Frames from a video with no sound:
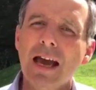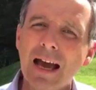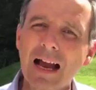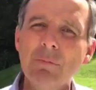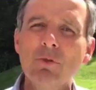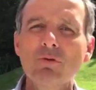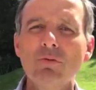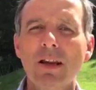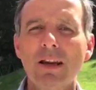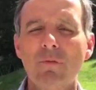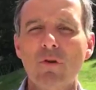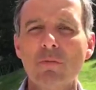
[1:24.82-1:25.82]
Hagamos una
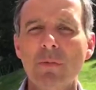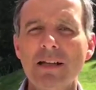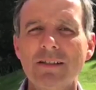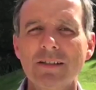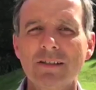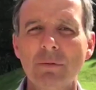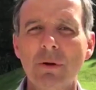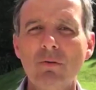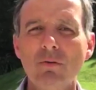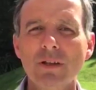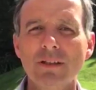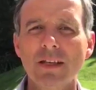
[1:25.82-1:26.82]
reforma del sistema
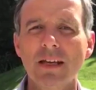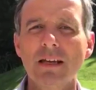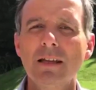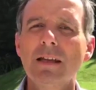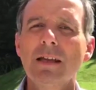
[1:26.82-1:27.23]
judicial